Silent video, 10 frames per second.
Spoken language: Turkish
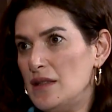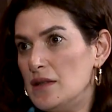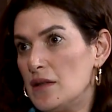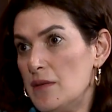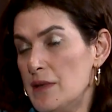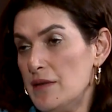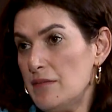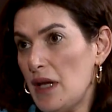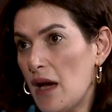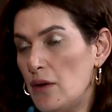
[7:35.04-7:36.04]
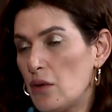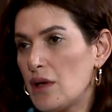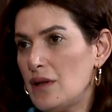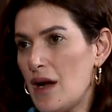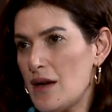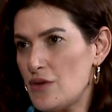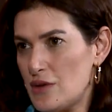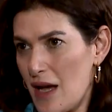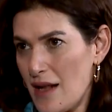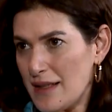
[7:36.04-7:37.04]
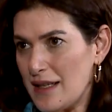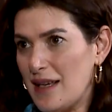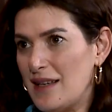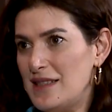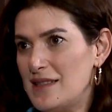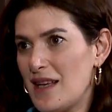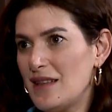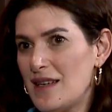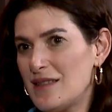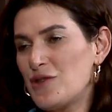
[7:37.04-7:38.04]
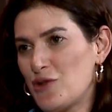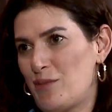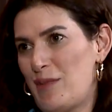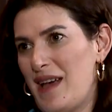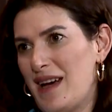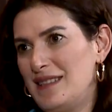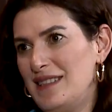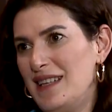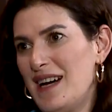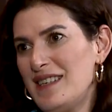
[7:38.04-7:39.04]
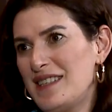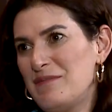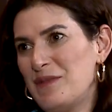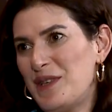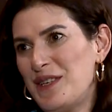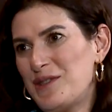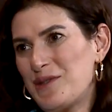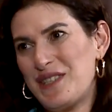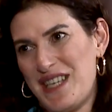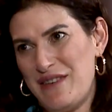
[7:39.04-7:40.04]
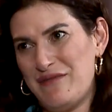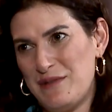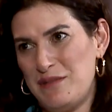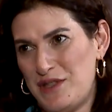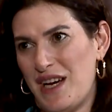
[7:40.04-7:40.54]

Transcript: İnanamadım yani o kadar güzel ki insanlar da çok beğendiler. Böyle çok keyifli bir